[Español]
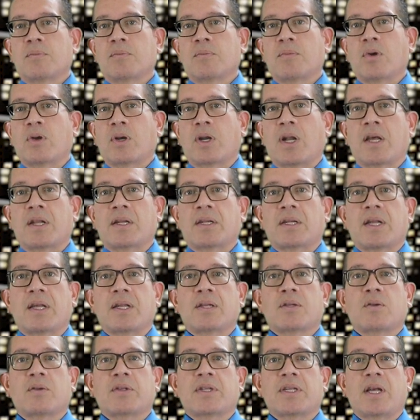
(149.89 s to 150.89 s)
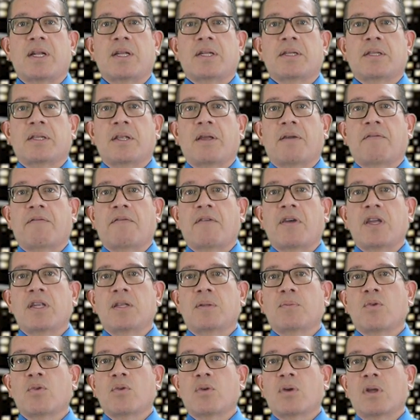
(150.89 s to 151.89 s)
por las redes sociales de
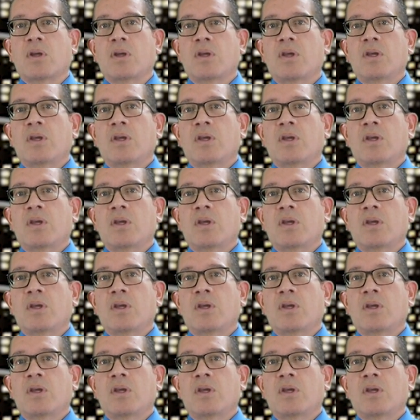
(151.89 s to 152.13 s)
Facebook,